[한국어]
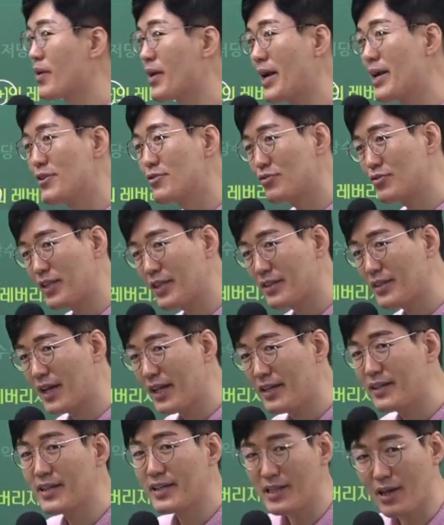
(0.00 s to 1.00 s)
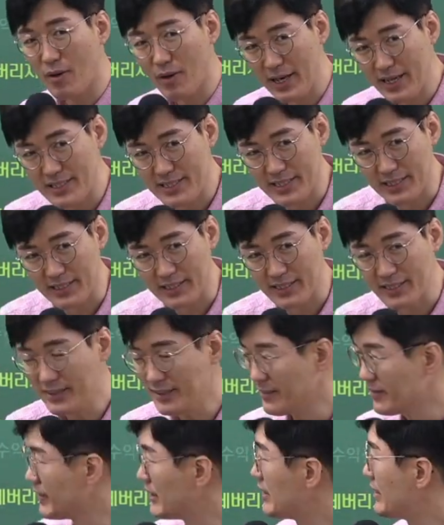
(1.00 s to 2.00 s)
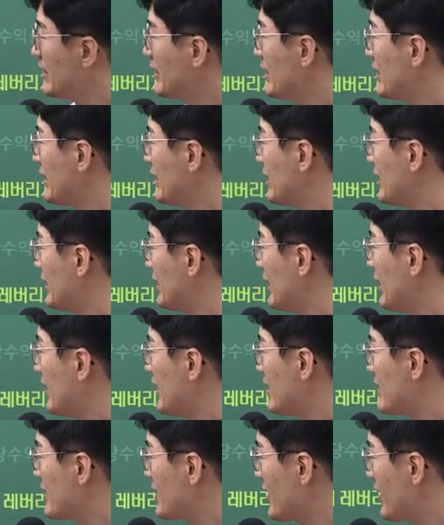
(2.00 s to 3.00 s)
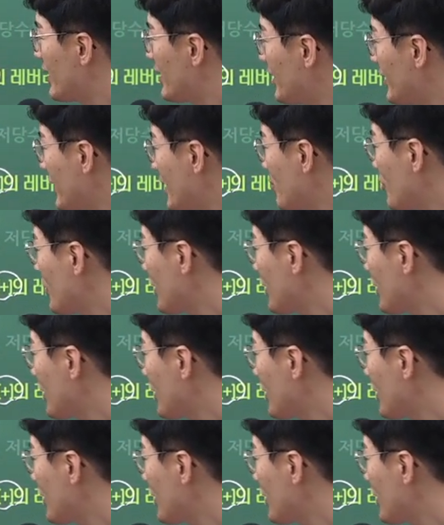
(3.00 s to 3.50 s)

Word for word: 변할 수 있다. 이렇게 나와야지. 자, 리을